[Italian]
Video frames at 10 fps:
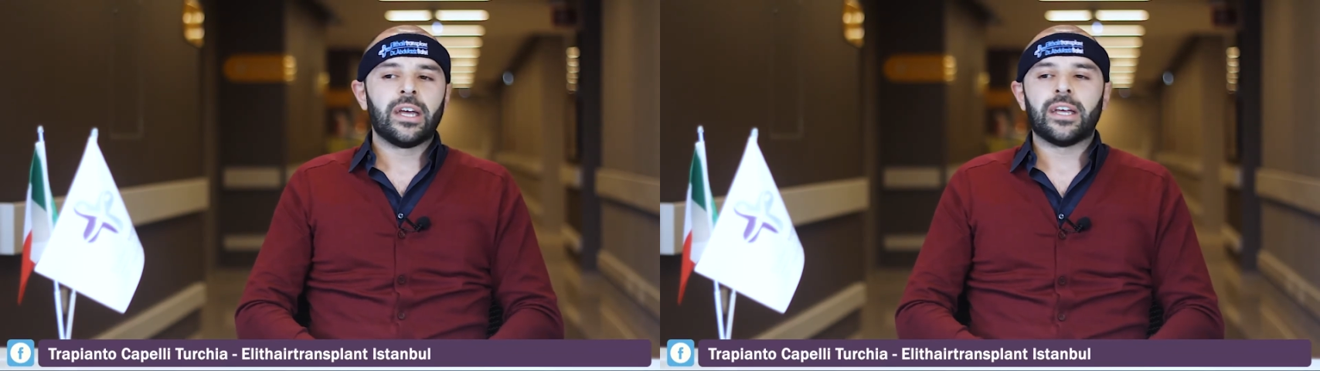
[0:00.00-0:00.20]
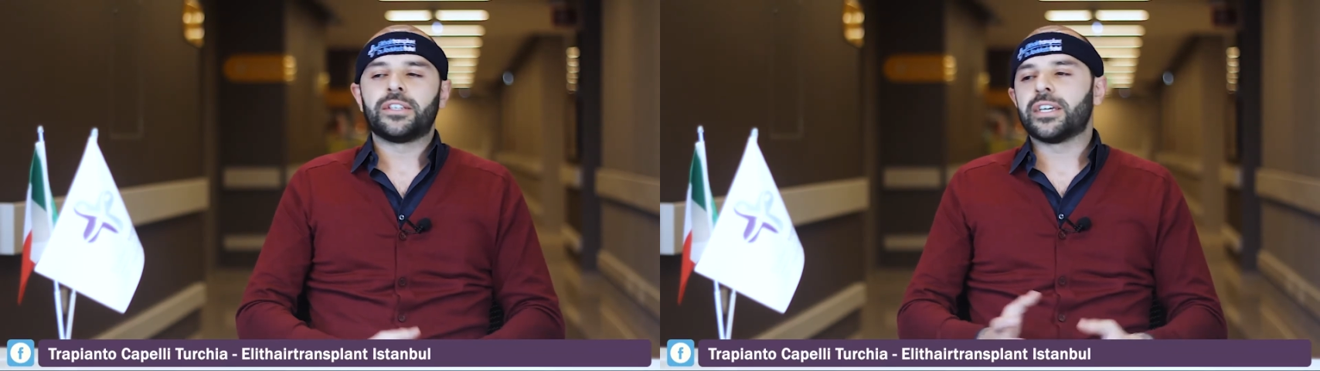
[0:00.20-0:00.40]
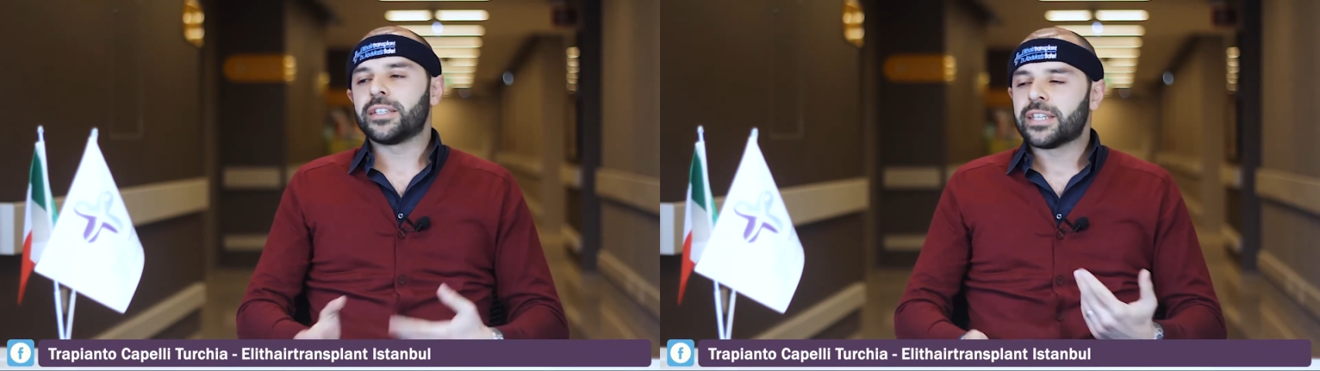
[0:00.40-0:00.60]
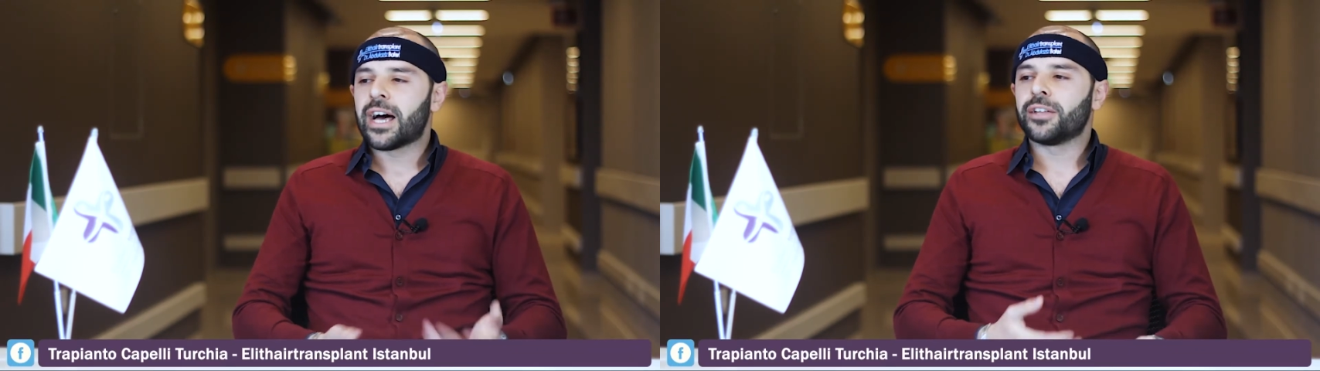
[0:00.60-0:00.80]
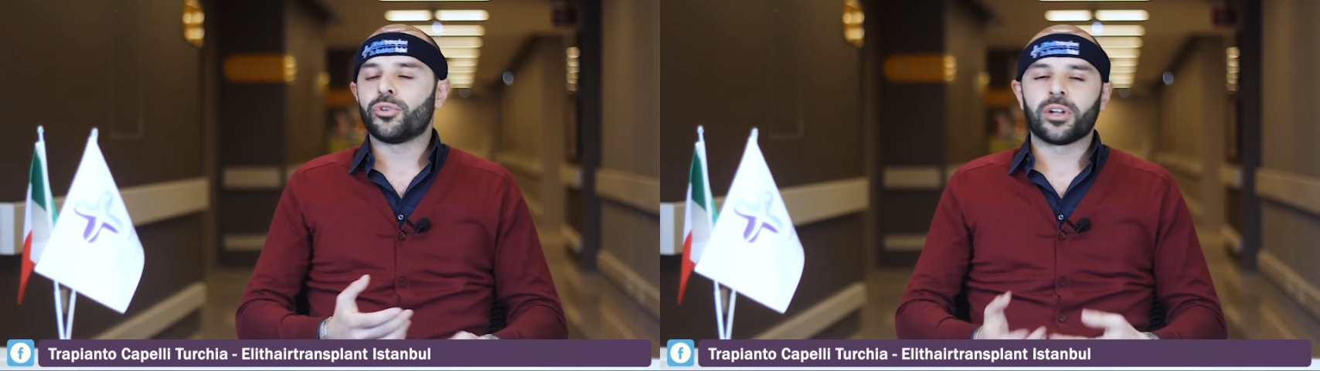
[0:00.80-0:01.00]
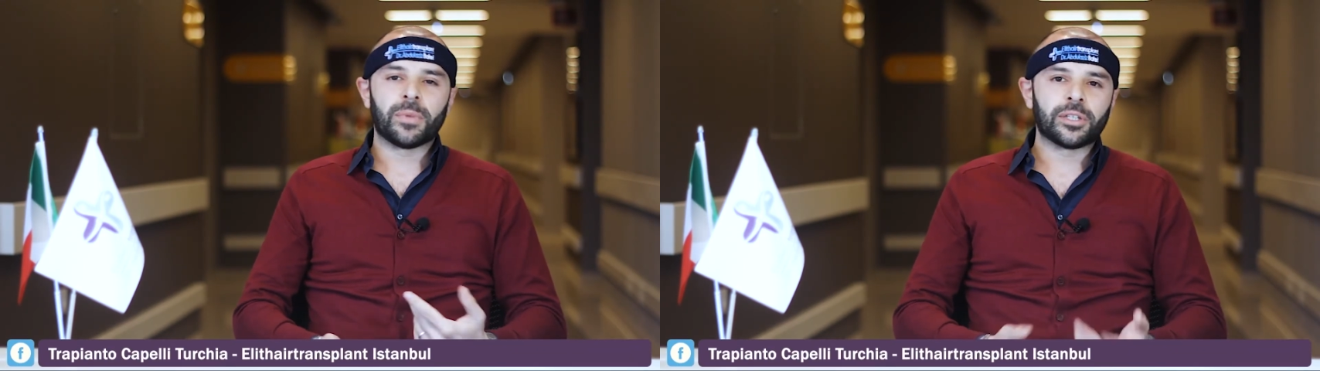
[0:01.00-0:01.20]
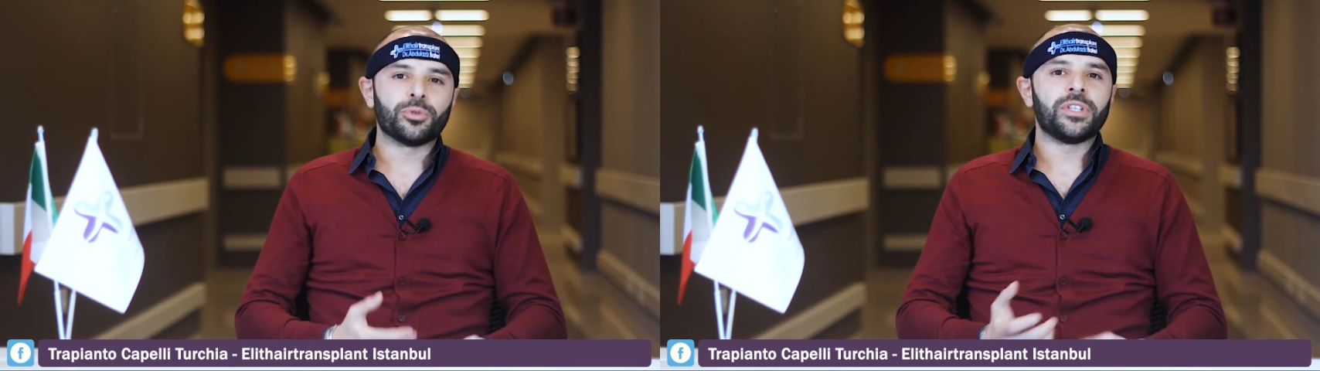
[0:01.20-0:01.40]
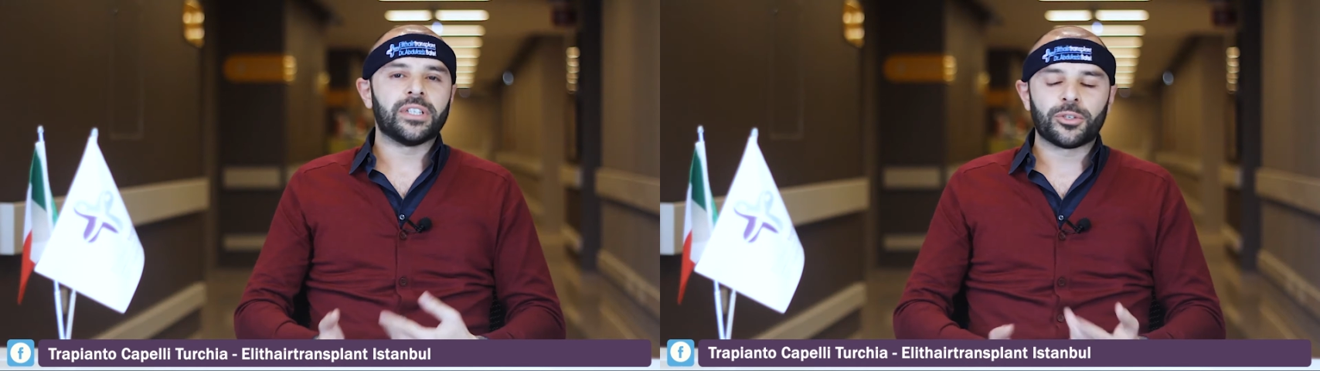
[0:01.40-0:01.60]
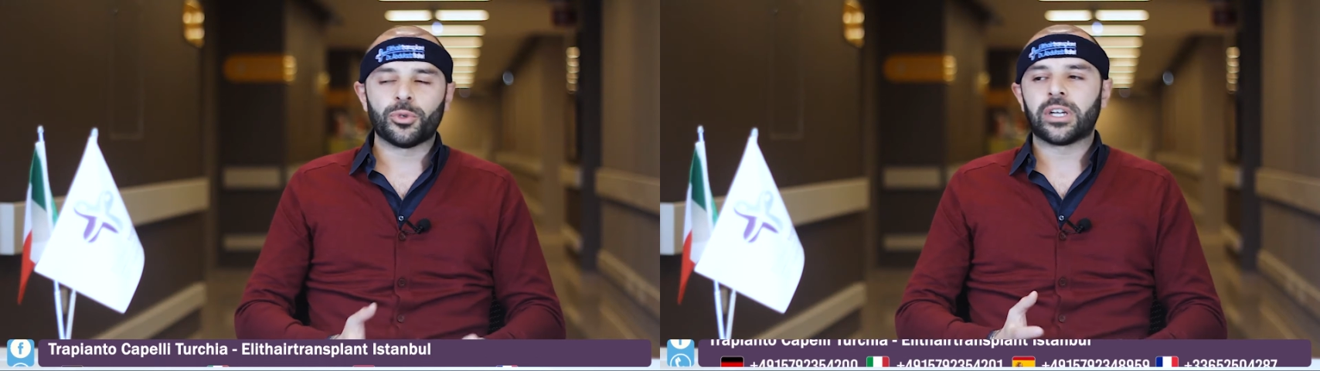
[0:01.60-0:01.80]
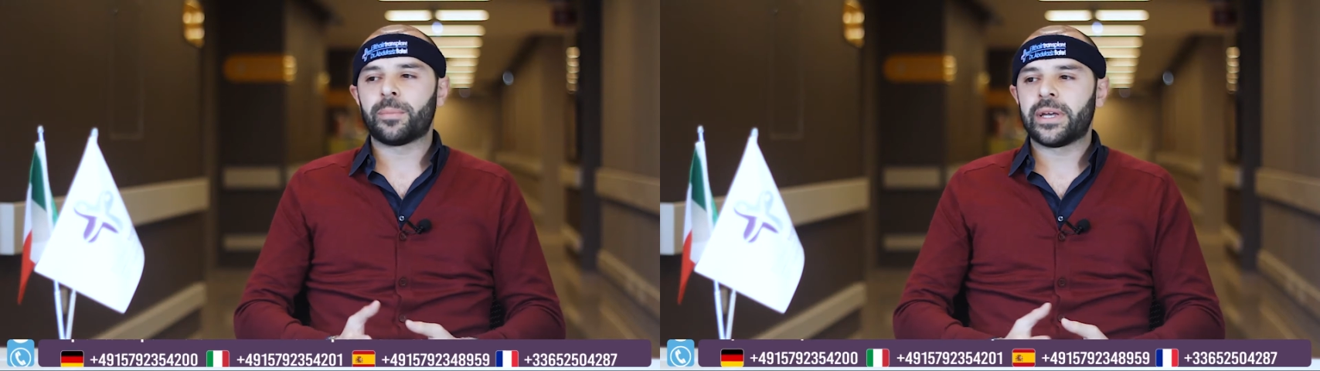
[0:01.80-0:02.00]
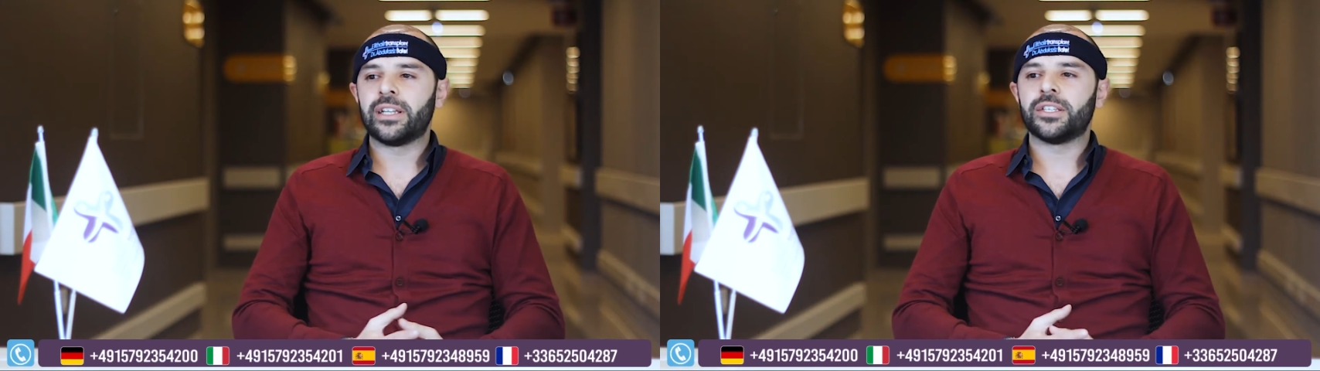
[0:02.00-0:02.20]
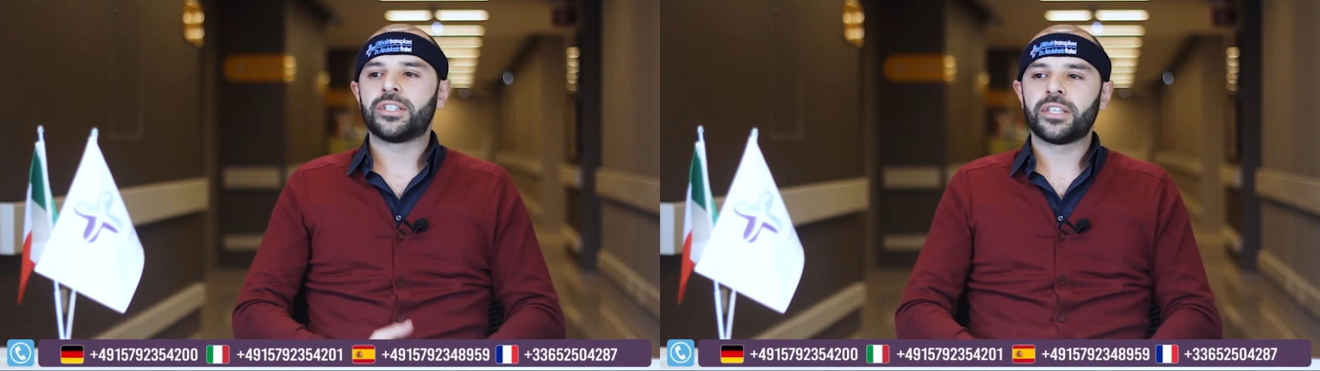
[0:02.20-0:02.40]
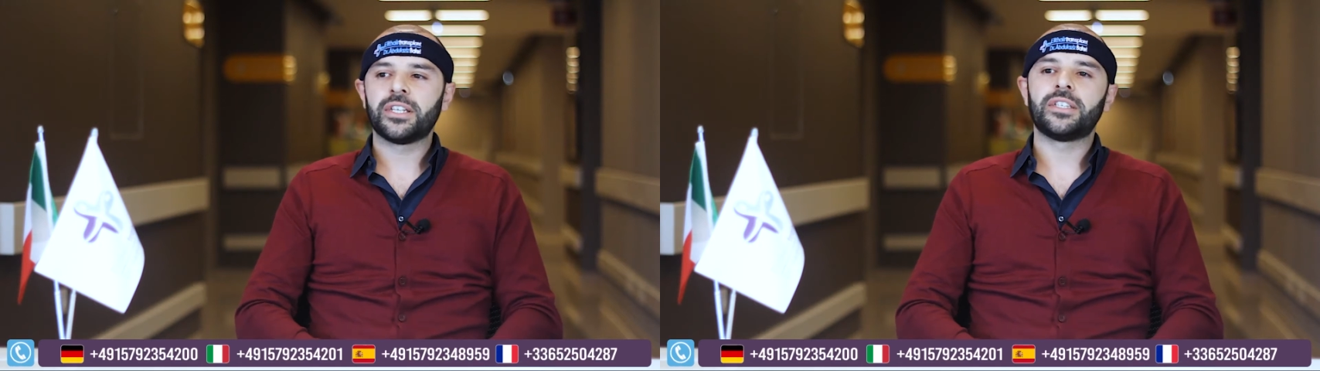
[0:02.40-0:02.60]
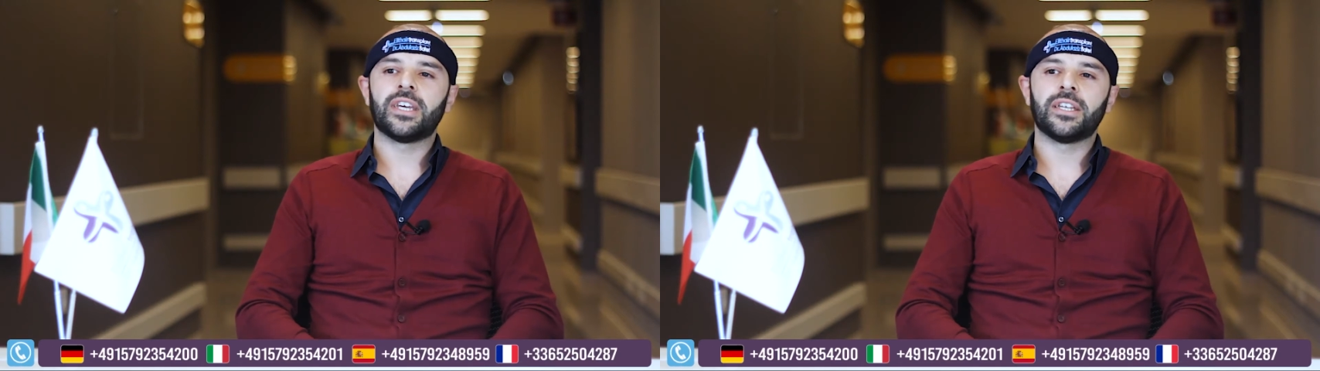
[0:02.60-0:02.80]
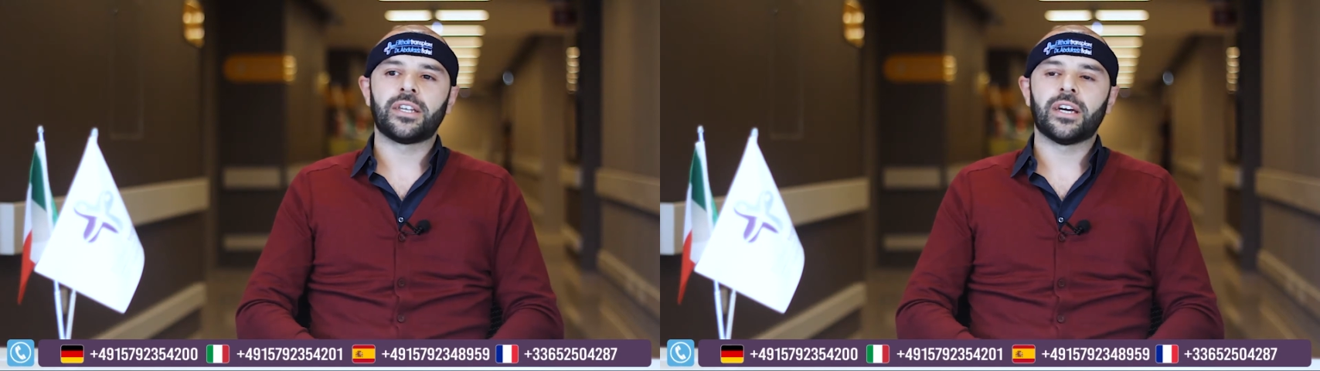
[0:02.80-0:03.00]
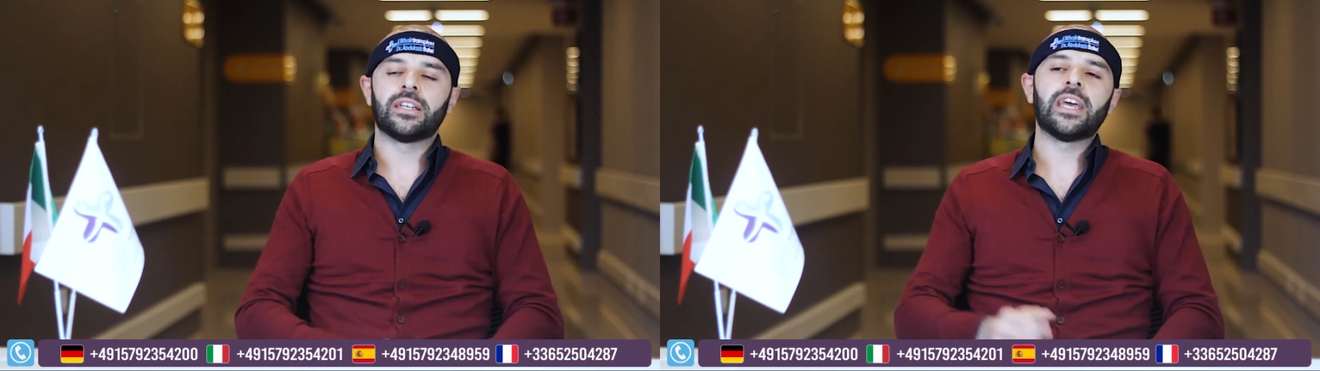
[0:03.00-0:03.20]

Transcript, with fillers: e scherzando la battutina sui capelli eccetera eccetera